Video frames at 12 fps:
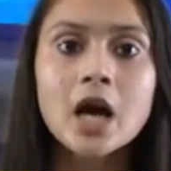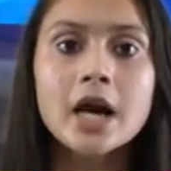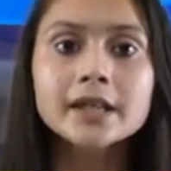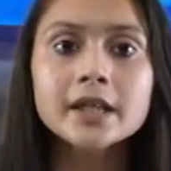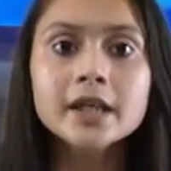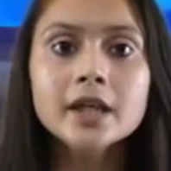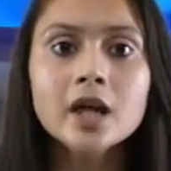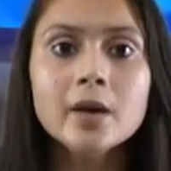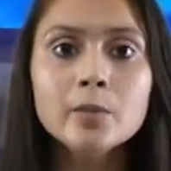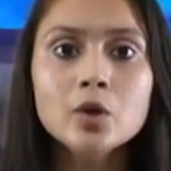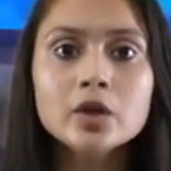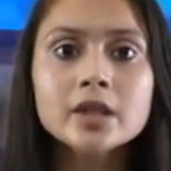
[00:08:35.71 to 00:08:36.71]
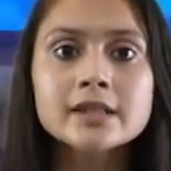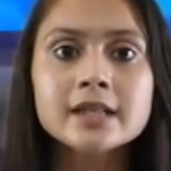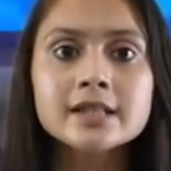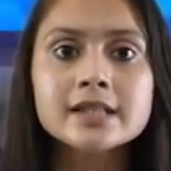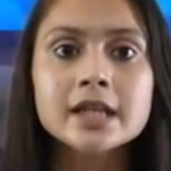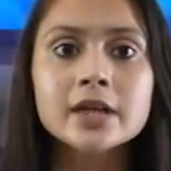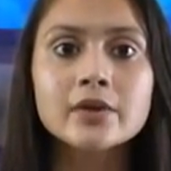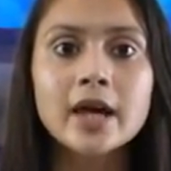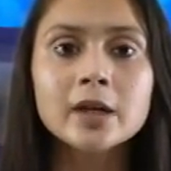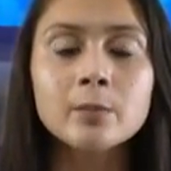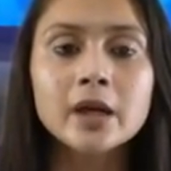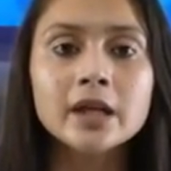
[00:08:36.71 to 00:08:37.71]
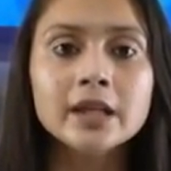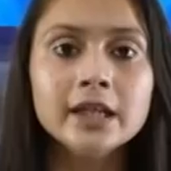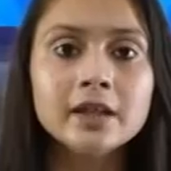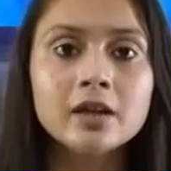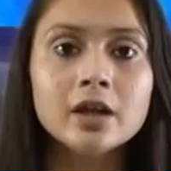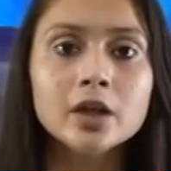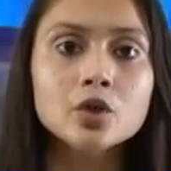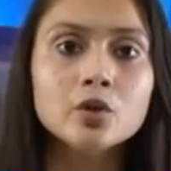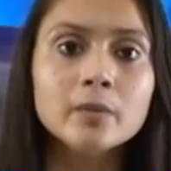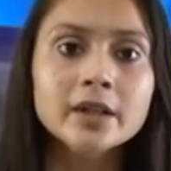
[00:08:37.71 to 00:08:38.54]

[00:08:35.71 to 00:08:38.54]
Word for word: आतंकी हमलों के जद से राइट विंग लीडर हिंदू